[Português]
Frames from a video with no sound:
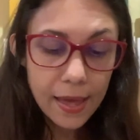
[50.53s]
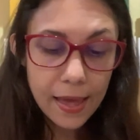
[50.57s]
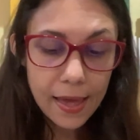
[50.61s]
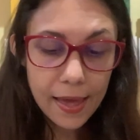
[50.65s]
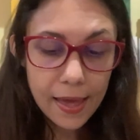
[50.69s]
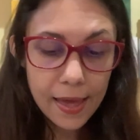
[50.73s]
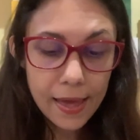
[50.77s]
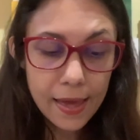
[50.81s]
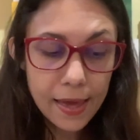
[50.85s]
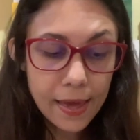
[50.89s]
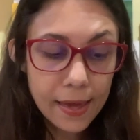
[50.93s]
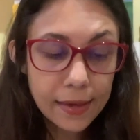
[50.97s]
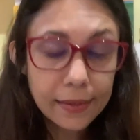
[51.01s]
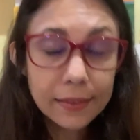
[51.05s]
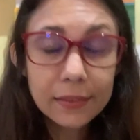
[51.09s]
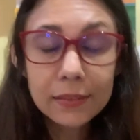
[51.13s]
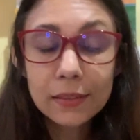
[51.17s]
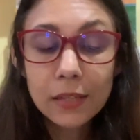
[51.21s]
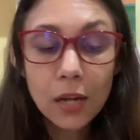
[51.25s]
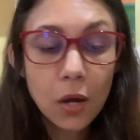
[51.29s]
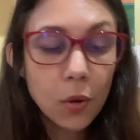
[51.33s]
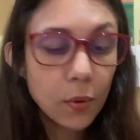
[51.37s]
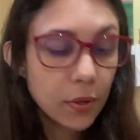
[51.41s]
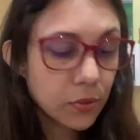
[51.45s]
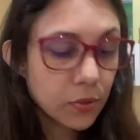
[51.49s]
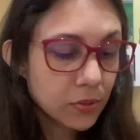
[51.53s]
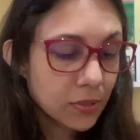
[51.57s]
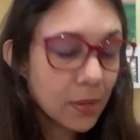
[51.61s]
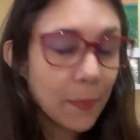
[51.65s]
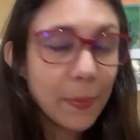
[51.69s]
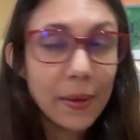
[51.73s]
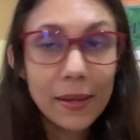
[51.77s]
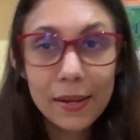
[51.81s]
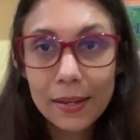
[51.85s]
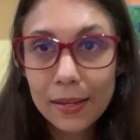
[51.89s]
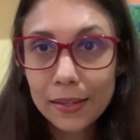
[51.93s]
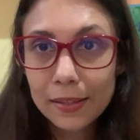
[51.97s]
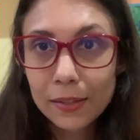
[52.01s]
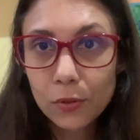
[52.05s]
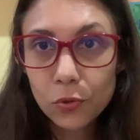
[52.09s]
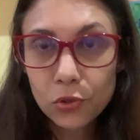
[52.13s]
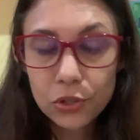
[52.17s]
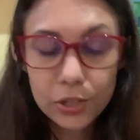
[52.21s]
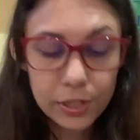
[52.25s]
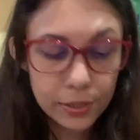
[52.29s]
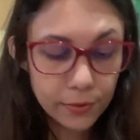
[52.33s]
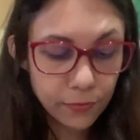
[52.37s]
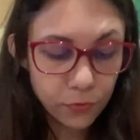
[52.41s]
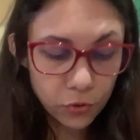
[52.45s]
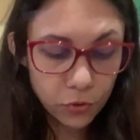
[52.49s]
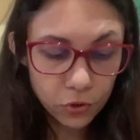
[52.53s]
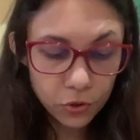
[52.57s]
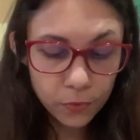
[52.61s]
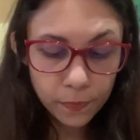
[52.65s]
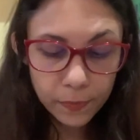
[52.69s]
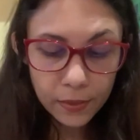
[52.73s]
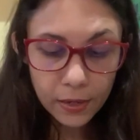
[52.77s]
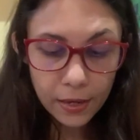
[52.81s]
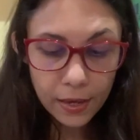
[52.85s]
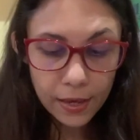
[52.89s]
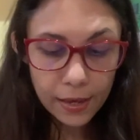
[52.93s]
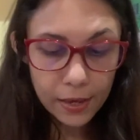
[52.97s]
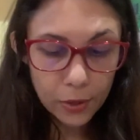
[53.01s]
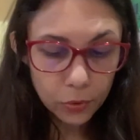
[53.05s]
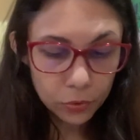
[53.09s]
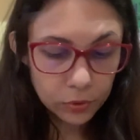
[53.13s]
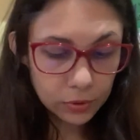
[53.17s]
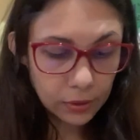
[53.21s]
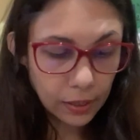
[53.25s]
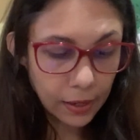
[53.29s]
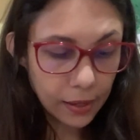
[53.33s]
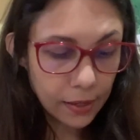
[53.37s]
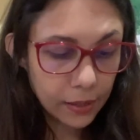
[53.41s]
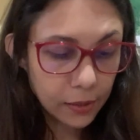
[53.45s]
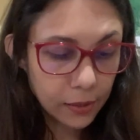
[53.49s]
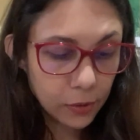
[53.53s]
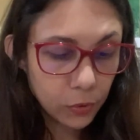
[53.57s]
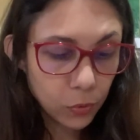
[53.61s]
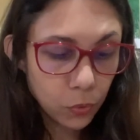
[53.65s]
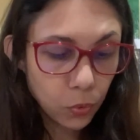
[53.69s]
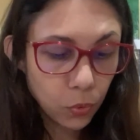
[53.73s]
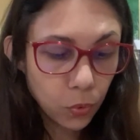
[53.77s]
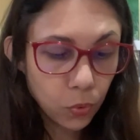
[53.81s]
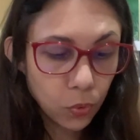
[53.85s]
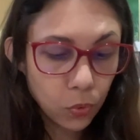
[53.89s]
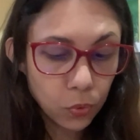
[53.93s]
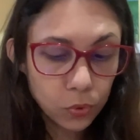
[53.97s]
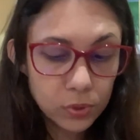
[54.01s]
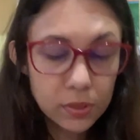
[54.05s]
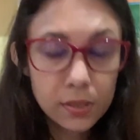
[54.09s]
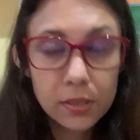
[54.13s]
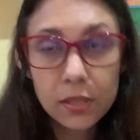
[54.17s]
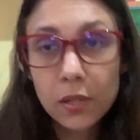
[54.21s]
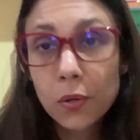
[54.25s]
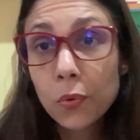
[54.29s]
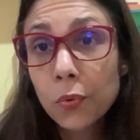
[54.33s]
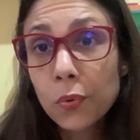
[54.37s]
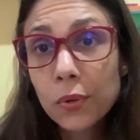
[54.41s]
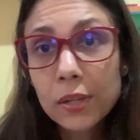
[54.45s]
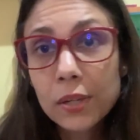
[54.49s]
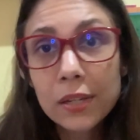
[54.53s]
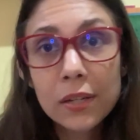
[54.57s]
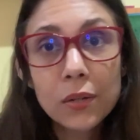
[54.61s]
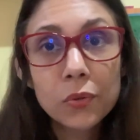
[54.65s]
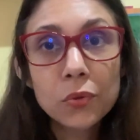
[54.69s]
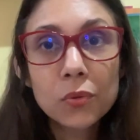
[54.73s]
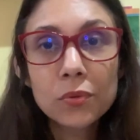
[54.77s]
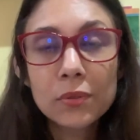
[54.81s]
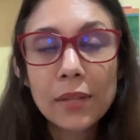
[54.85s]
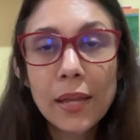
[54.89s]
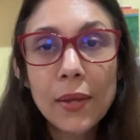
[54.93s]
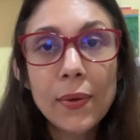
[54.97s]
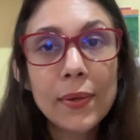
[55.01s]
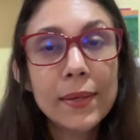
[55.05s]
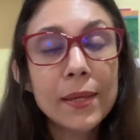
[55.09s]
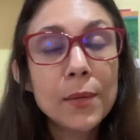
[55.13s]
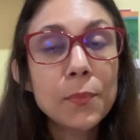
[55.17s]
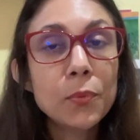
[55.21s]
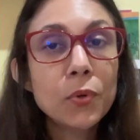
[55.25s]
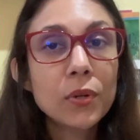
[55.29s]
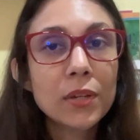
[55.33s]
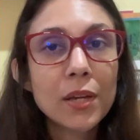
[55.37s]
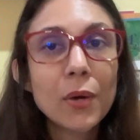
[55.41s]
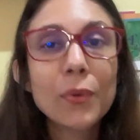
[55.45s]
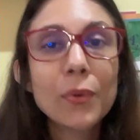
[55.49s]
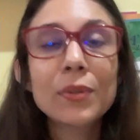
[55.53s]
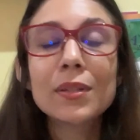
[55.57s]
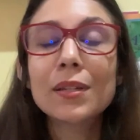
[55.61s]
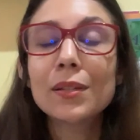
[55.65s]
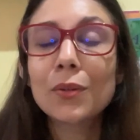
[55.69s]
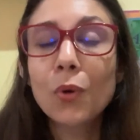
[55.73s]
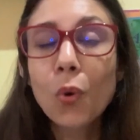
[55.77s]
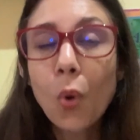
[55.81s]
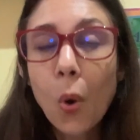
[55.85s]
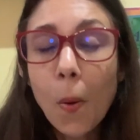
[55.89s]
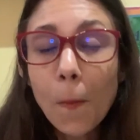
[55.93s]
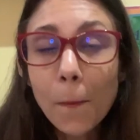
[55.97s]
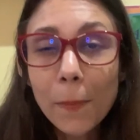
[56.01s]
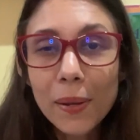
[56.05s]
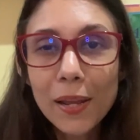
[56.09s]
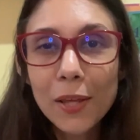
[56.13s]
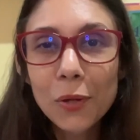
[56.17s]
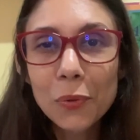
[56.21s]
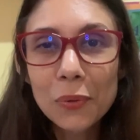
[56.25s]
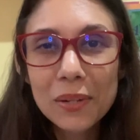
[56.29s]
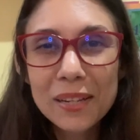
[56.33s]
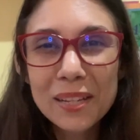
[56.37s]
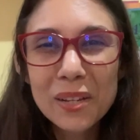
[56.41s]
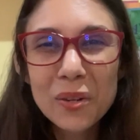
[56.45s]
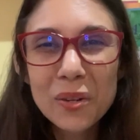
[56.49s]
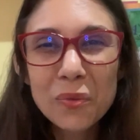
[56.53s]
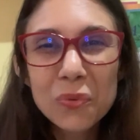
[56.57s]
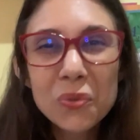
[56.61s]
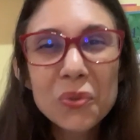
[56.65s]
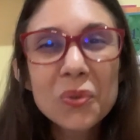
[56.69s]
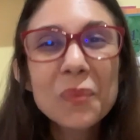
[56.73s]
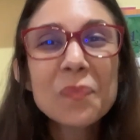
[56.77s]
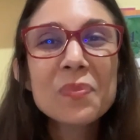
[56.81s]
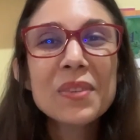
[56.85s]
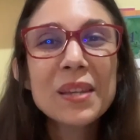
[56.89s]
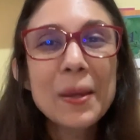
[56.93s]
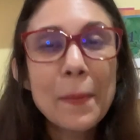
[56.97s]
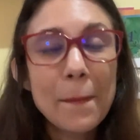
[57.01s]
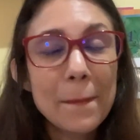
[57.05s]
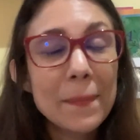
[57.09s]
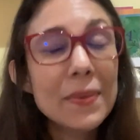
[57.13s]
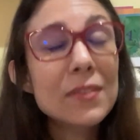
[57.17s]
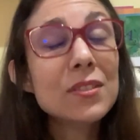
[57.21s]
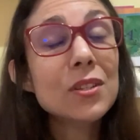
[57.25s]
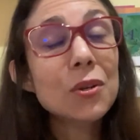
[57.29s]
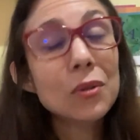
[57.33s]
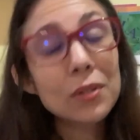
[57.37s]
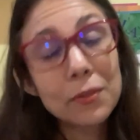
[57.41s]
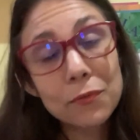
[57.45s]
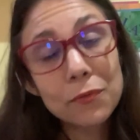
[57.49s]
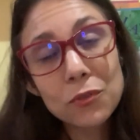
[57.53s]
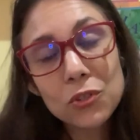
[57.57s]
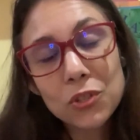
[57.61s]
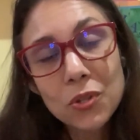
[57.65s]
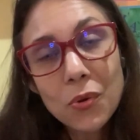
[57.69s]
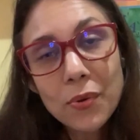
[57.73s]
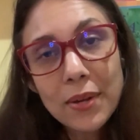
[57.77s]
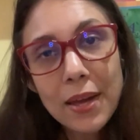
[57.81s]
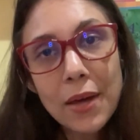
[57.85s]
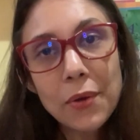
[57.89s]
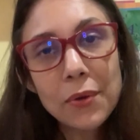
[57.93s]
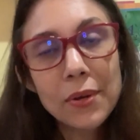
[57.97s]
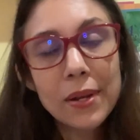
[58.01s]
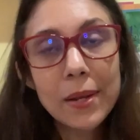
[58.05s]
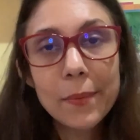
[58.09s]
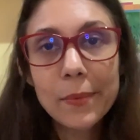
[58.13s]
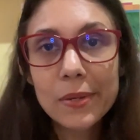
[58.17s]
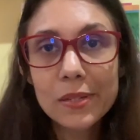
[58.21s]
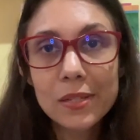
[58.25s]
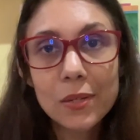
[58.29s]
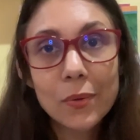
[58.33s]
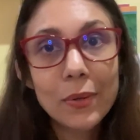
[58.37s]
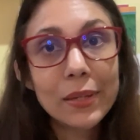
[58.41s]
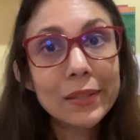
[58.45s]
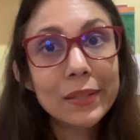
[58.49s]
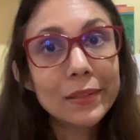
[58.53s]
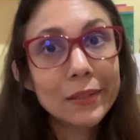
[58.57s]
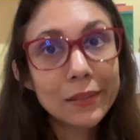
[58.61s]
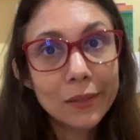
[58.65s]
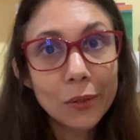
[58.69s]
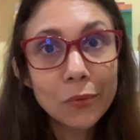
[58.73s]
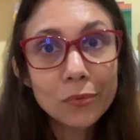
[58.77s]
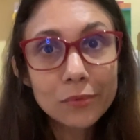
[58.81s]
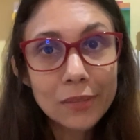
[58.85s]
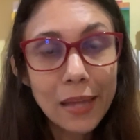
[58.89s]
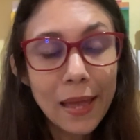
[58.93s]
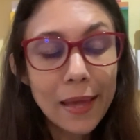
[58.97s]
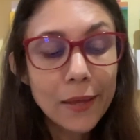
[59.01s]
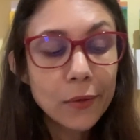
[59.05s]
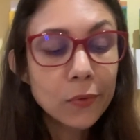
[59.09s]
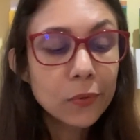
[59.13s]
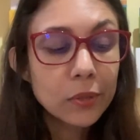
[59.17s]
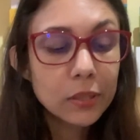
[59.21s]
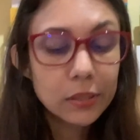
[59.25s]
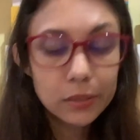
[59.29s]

É, então, eu separei aqui os livros. Eu tenho cinco que eu não tenho aqui porque eu ainda não comprei o livro. São livros que eu quero ler, mas eu ainda não tenho.